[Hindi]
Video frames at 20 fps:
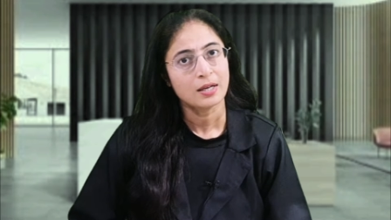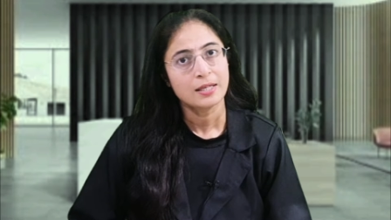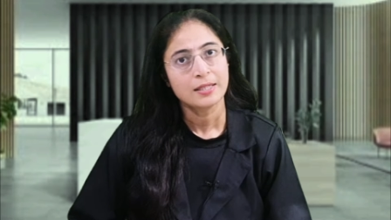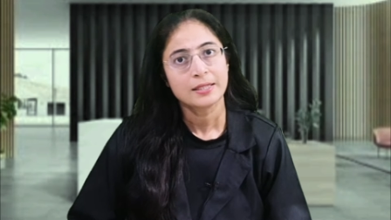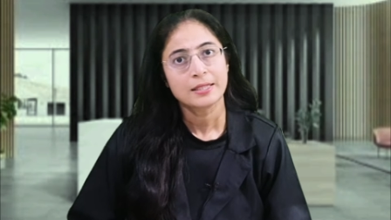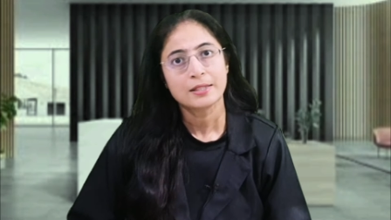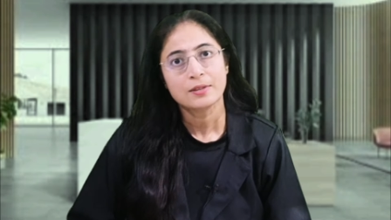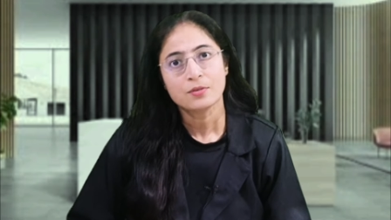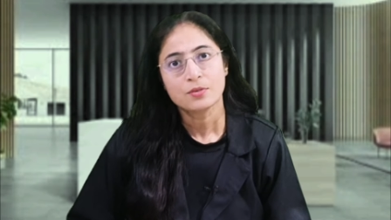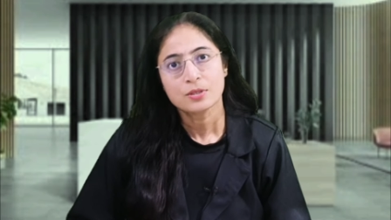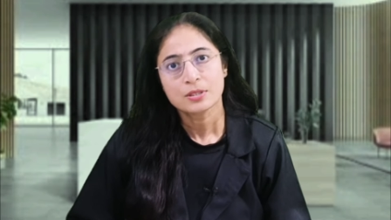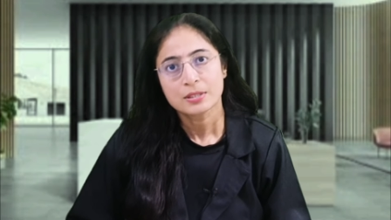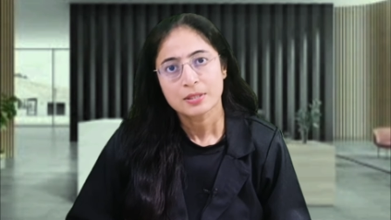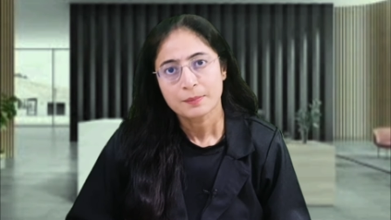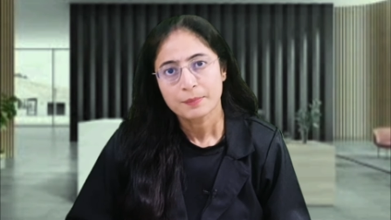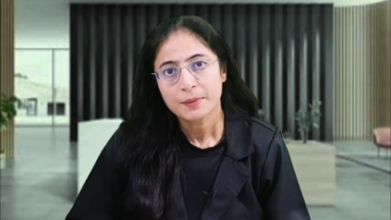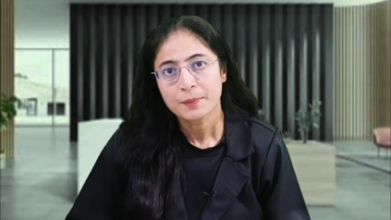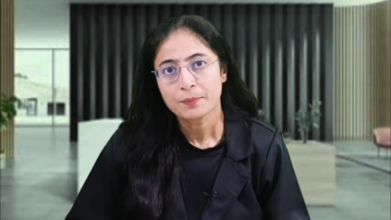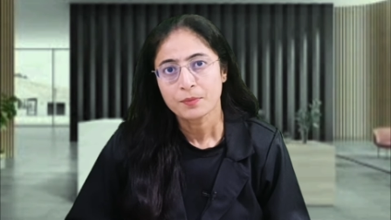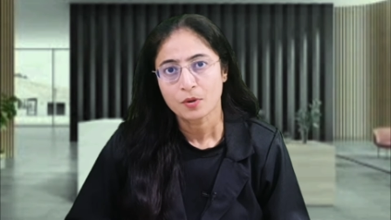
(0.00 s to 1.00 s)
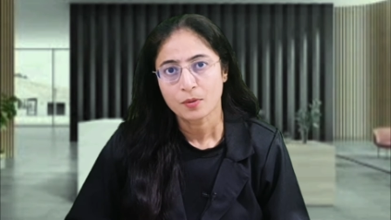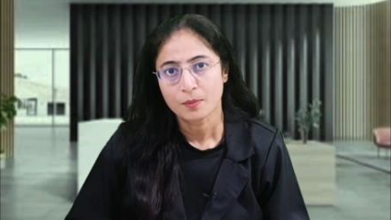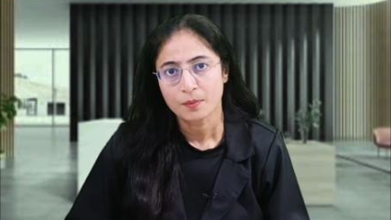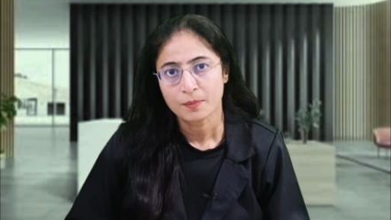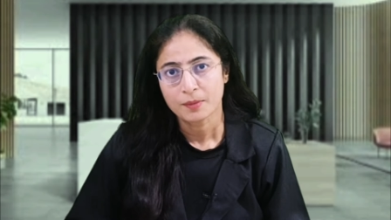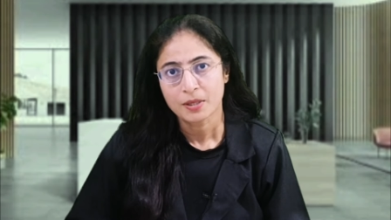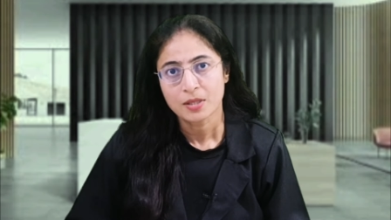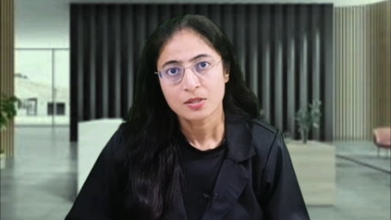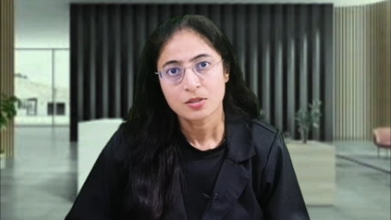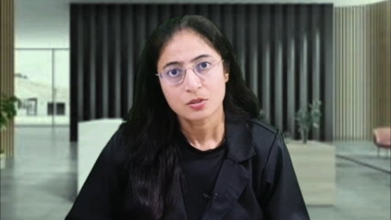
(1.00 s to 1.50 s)
कि उस सभी प्रॉब्लम
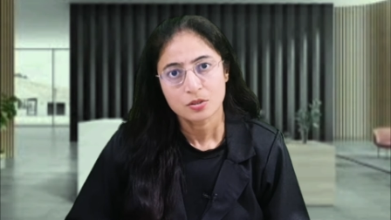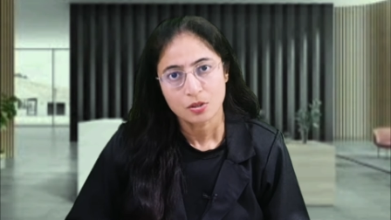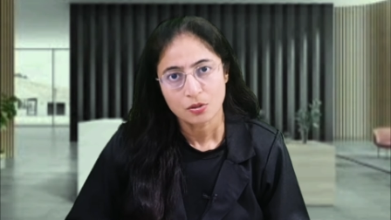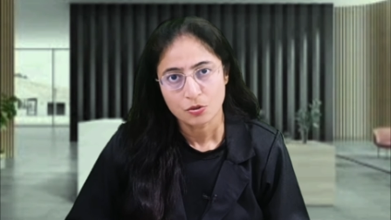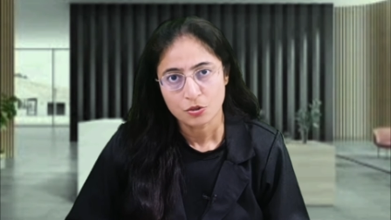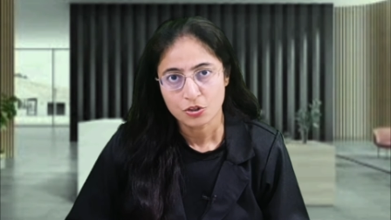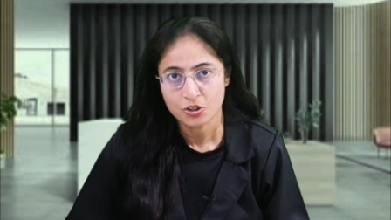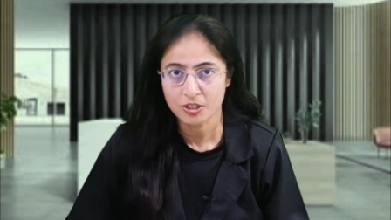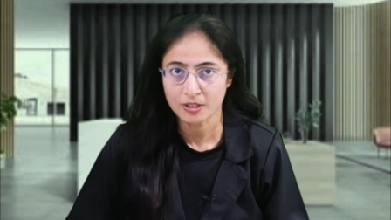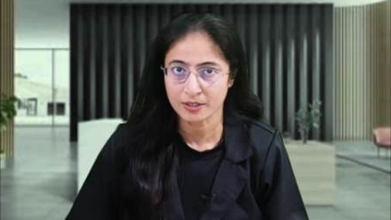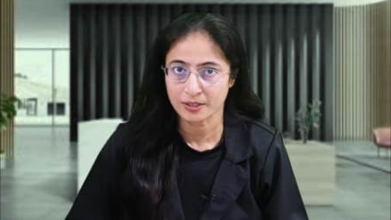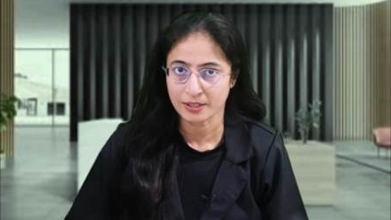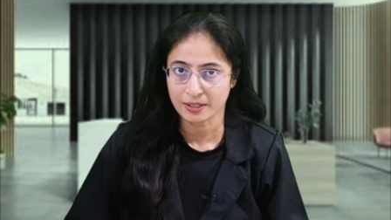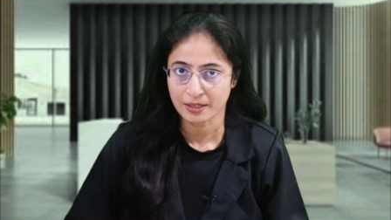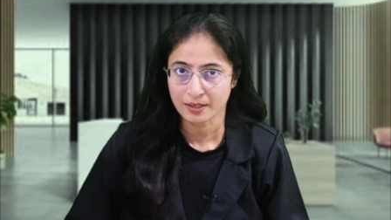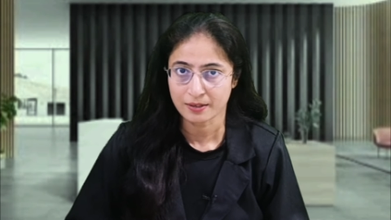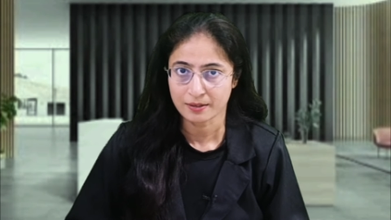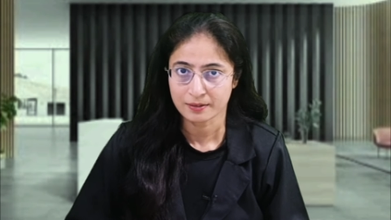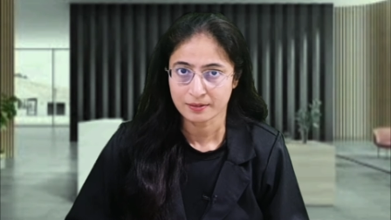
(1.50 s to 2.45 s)
का सॉल्यूशन देना